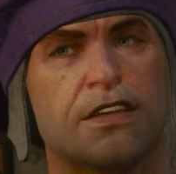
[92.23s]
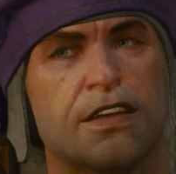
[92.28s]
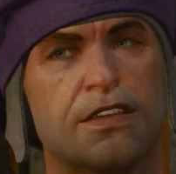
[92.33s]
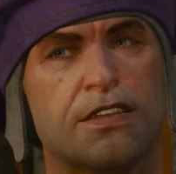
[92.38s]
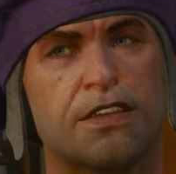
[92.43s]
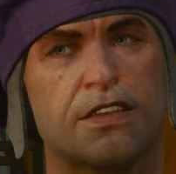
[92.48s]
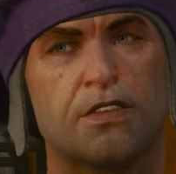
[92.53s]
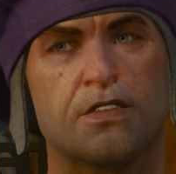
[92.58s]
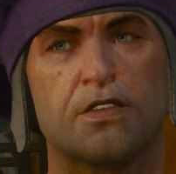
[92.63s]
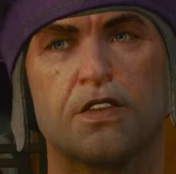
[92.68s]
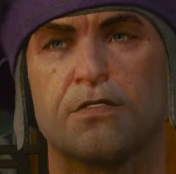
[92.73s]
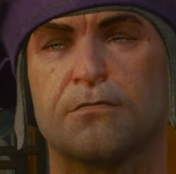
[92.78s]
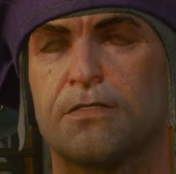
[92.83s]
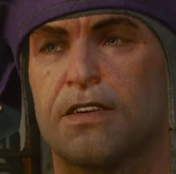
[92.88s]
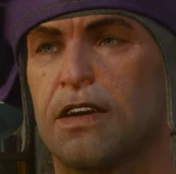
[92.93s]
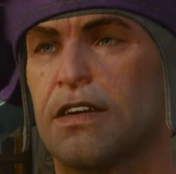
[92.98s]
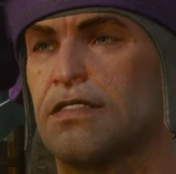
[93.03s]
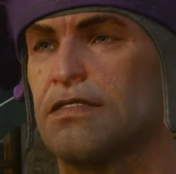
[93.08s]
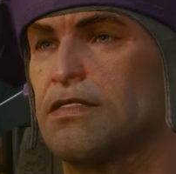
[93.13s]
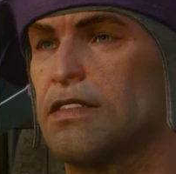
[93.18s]
Jeden
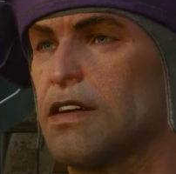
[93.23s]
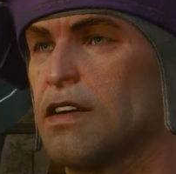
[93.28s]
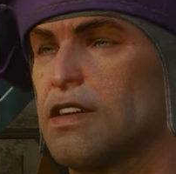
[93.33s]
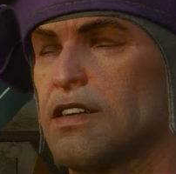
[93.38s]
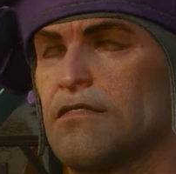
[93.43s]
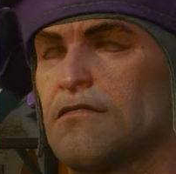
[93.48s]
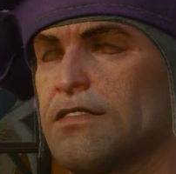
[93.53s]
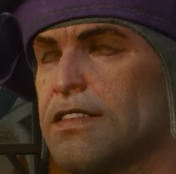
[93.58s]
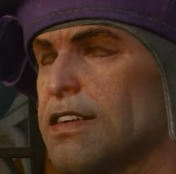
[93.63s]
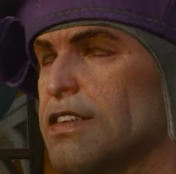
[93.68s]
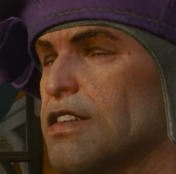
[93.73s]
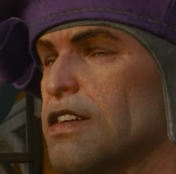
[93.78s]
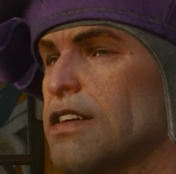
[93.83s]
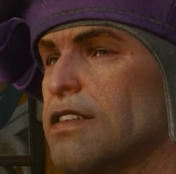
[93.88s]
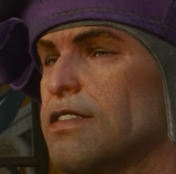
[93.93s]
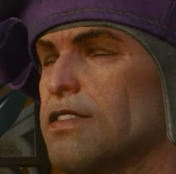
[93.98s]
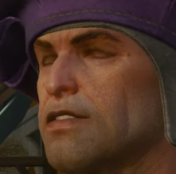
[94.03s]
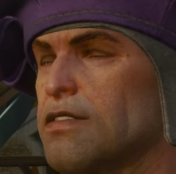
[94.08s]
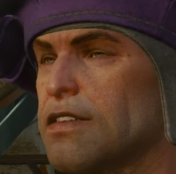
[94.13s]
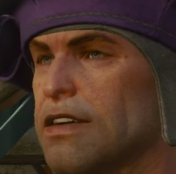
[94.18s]
obraz znaczy
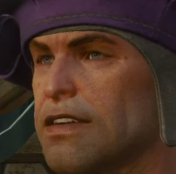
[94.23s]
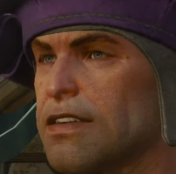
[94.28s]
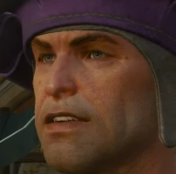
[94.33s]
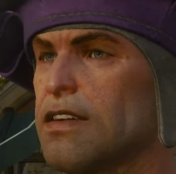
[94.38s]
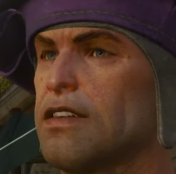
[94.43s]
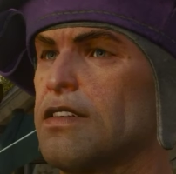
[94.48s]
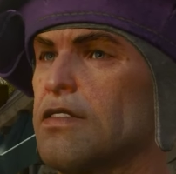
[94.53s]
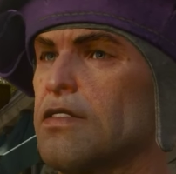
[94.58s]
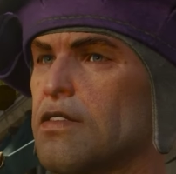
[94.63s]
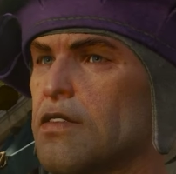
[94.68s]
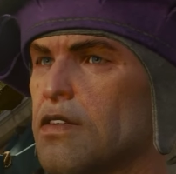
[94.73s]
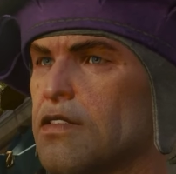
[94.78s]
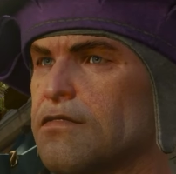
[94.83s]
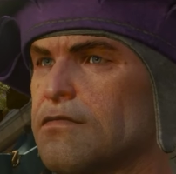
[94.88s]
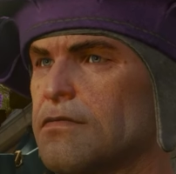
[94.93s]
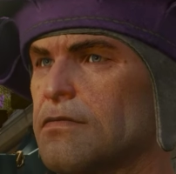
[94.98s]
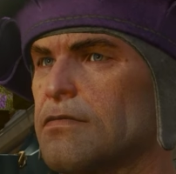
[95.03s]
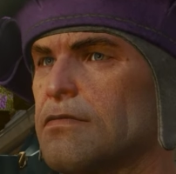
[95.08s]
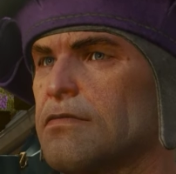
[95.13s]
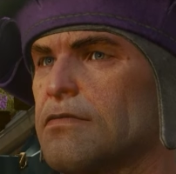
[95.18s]
więcej niż tysiąc
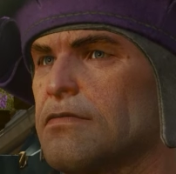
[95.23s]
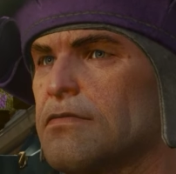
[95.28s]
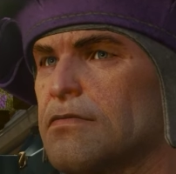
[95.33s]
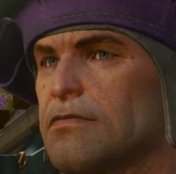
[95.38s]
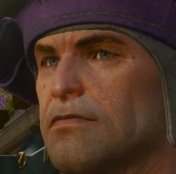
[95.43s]
słów.